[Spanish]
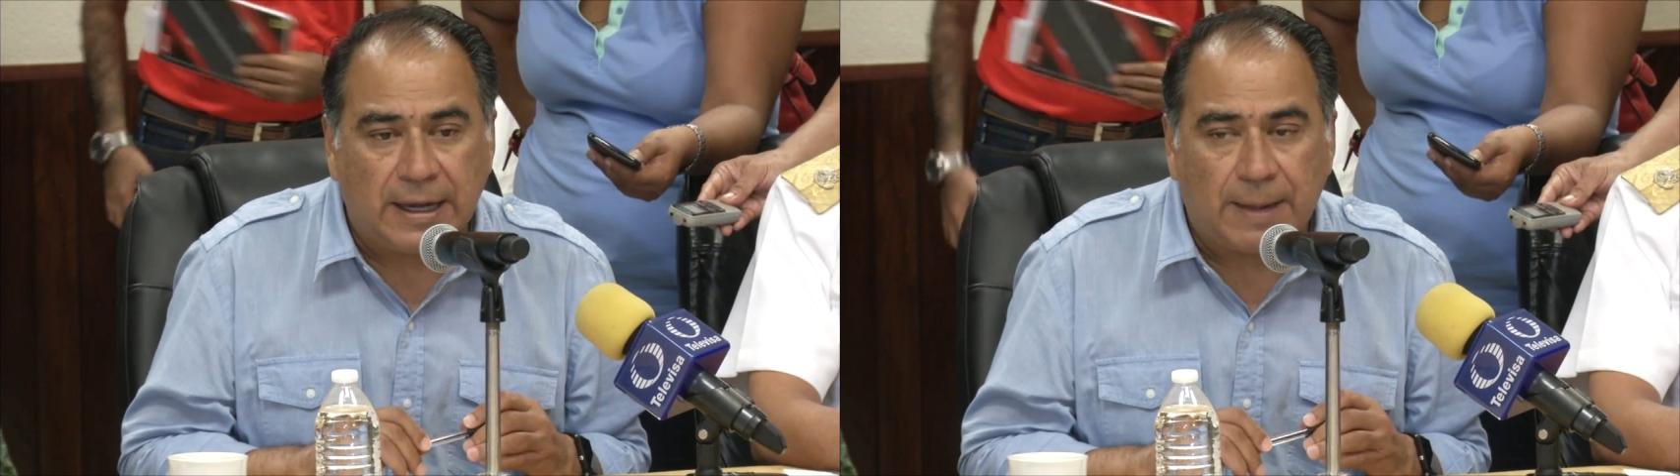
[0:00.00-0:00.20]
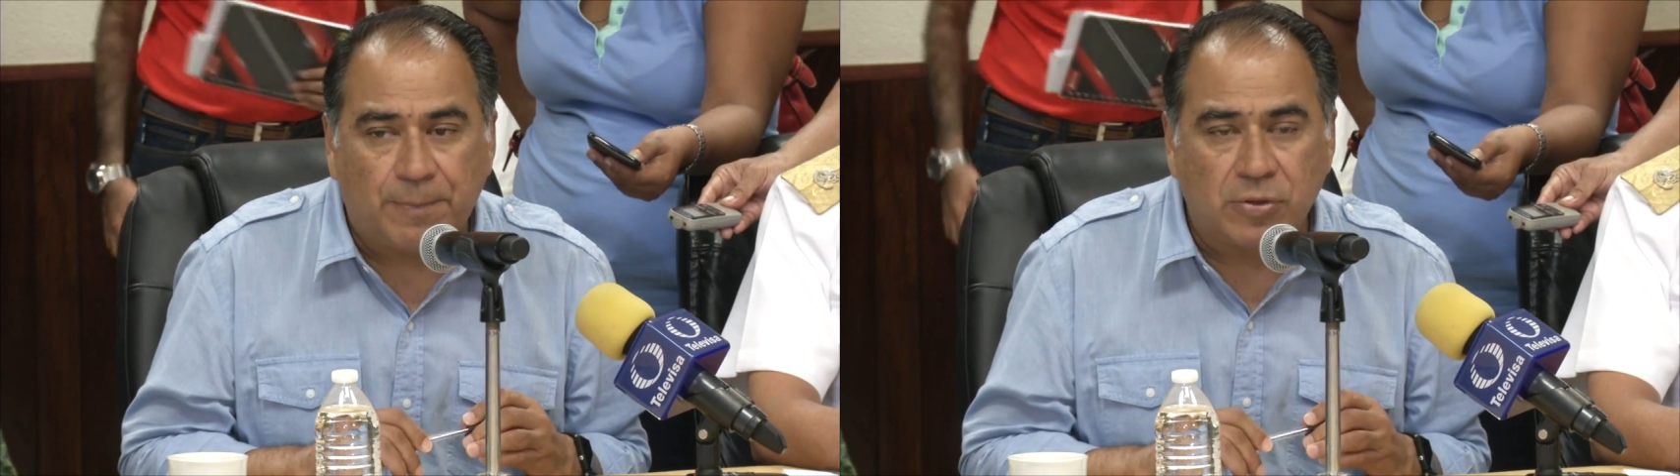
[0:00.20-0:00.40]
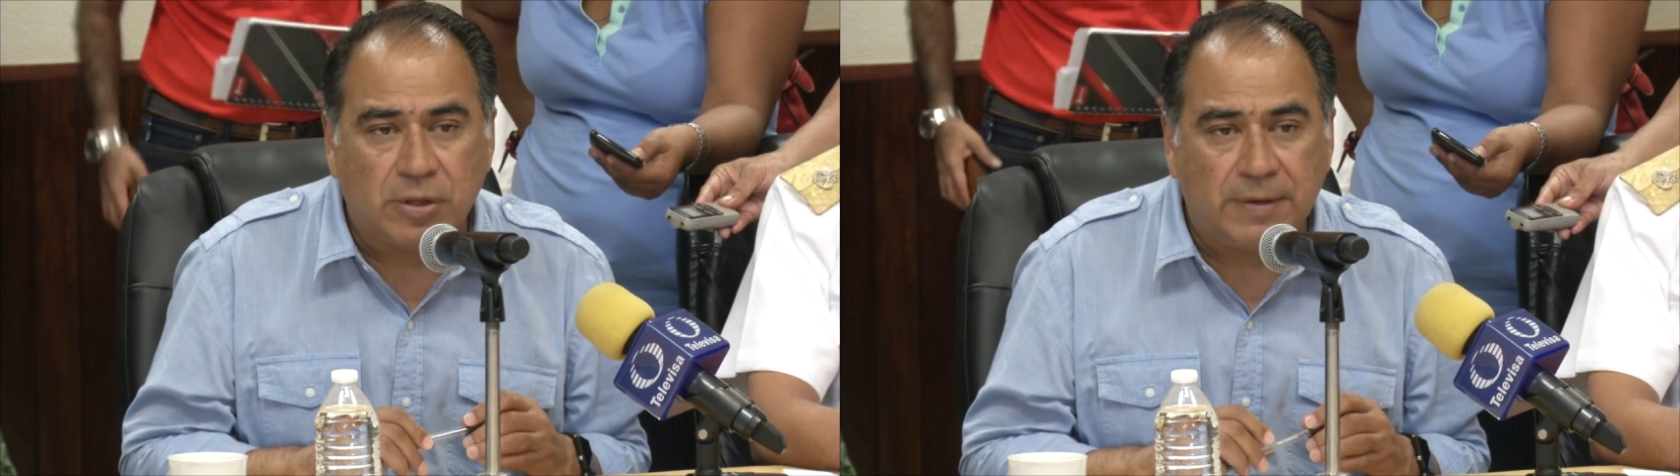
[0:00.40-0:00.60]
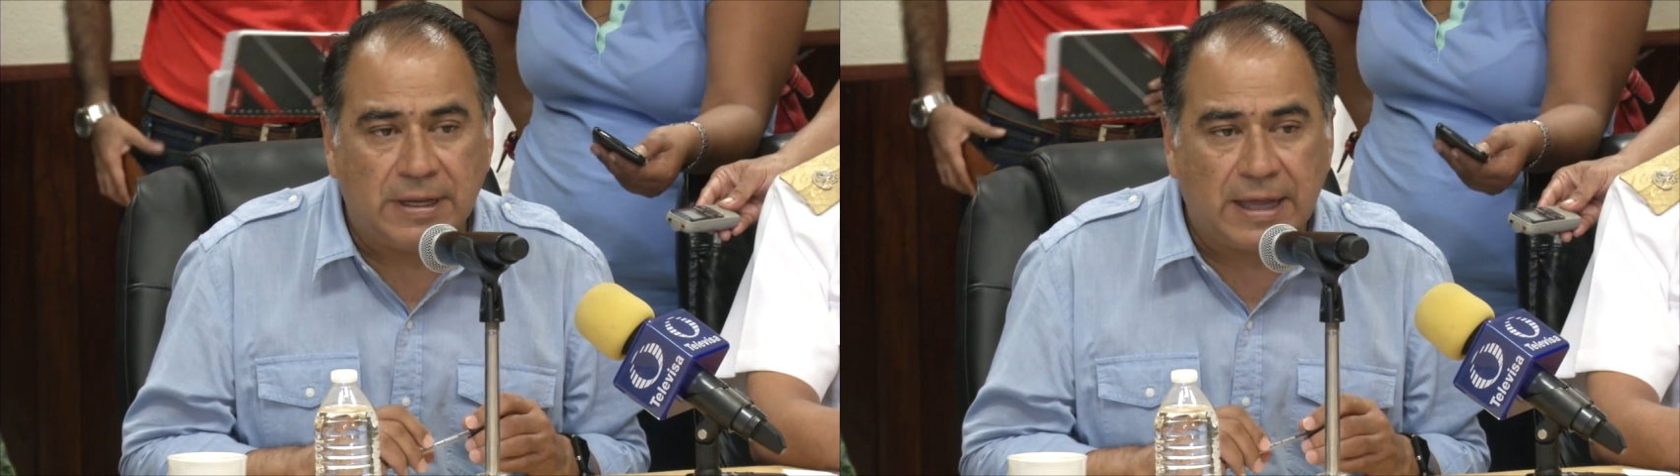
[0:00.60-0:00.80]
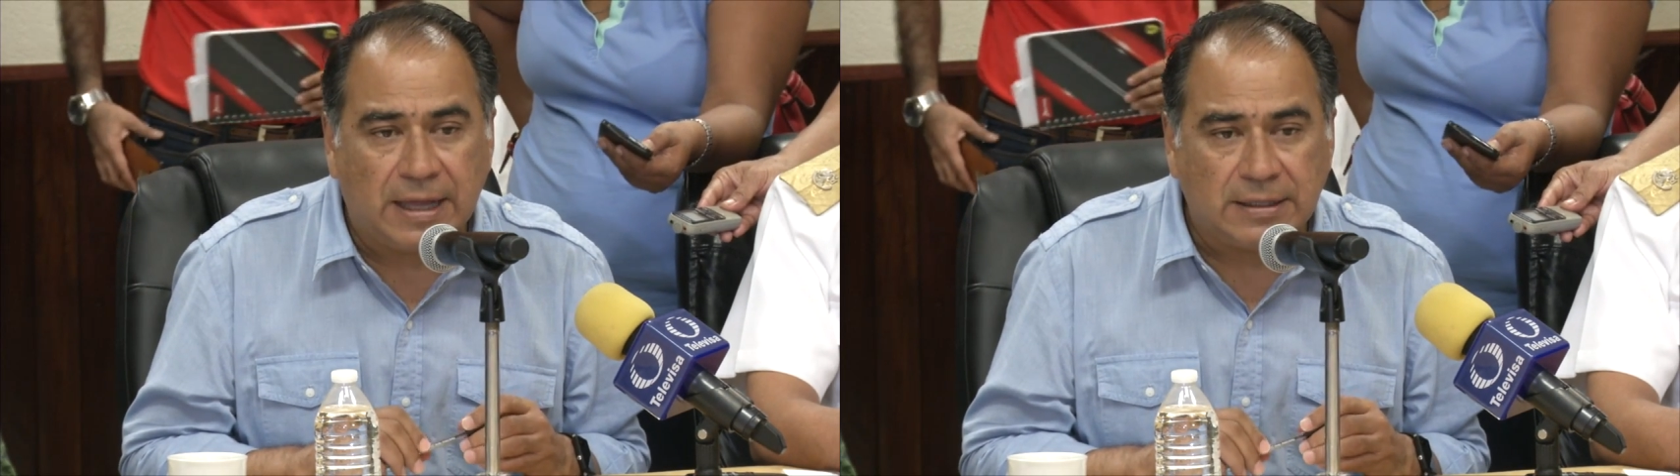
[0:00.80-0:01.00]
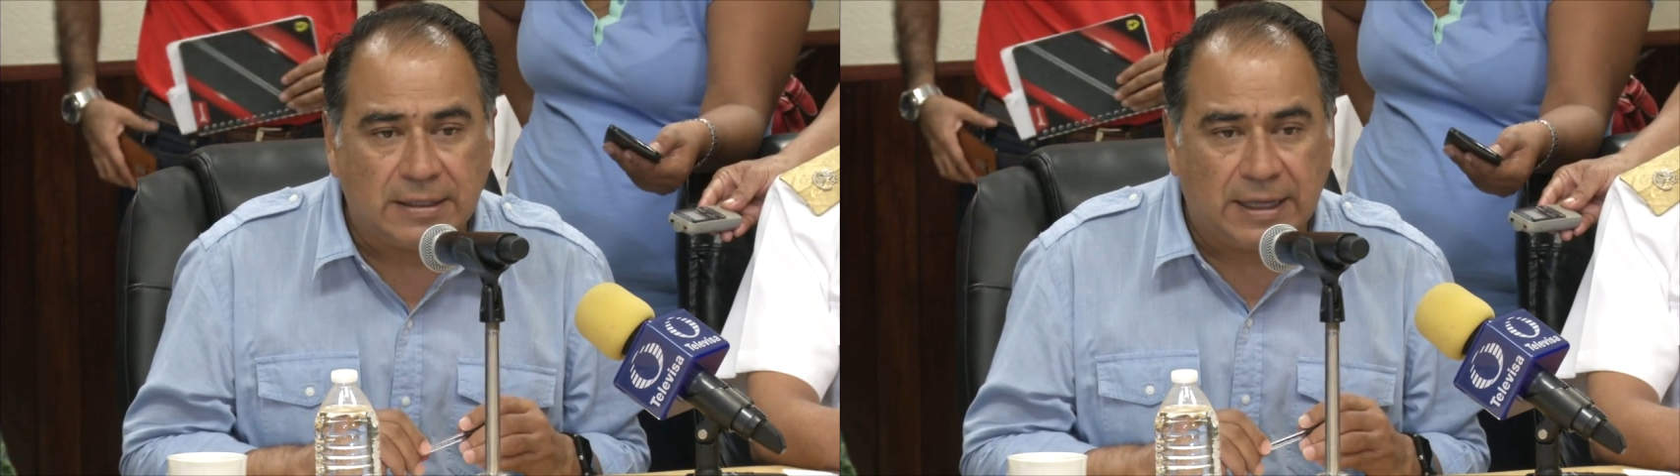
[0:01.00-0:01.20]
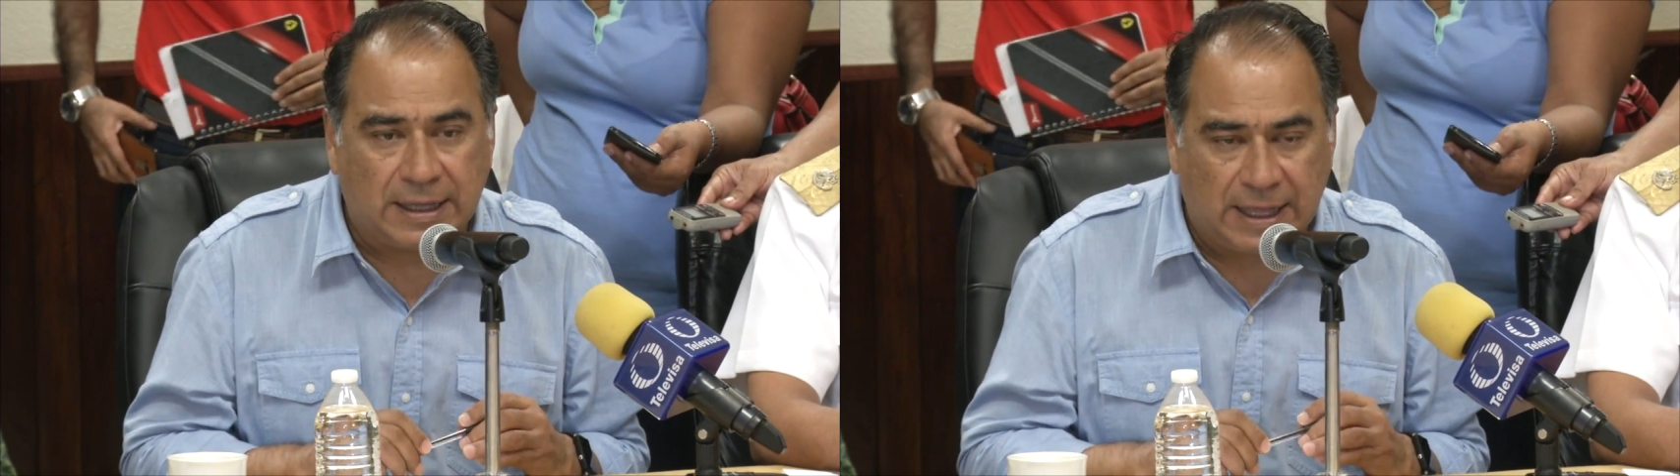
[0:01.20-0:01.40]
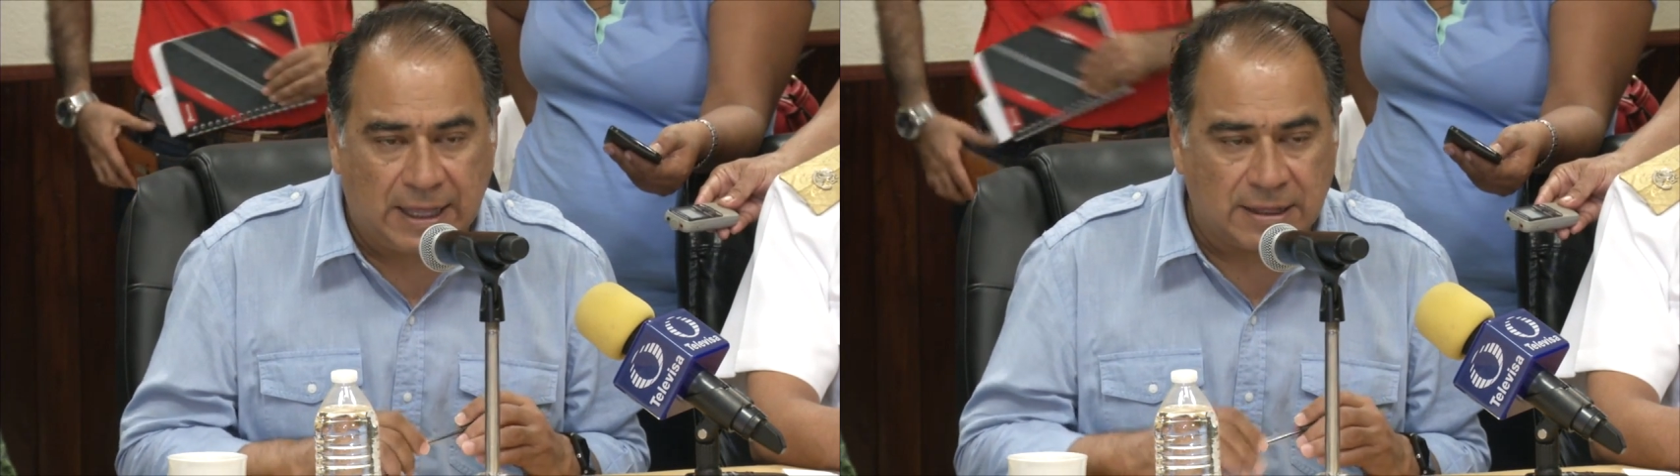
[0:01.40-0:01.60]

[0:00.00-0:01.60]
la posibilidad de que